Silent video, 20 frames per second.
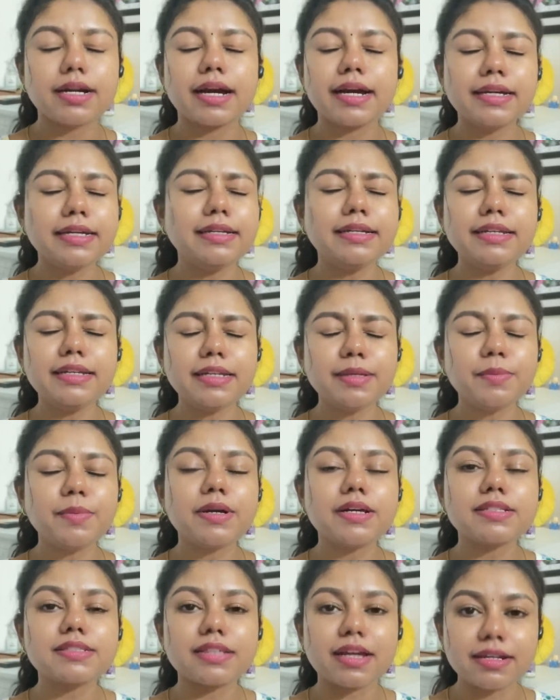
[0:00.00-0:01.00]

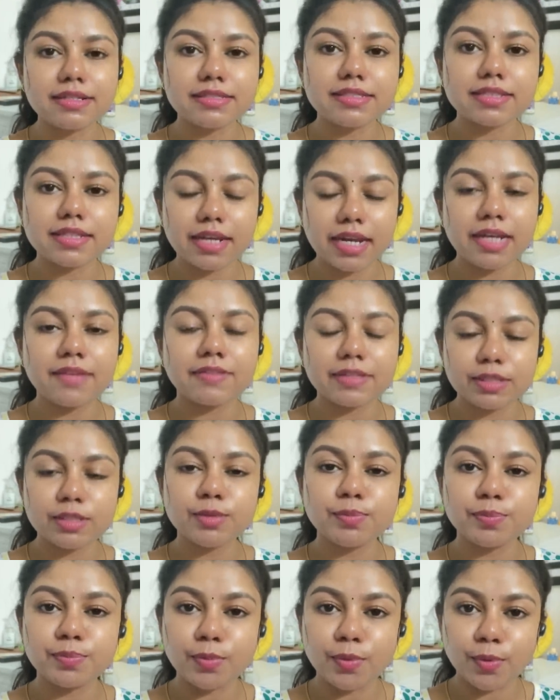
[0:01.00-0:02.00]
கண்டிப்பாக சன்ஸ்கிரீன் வந்து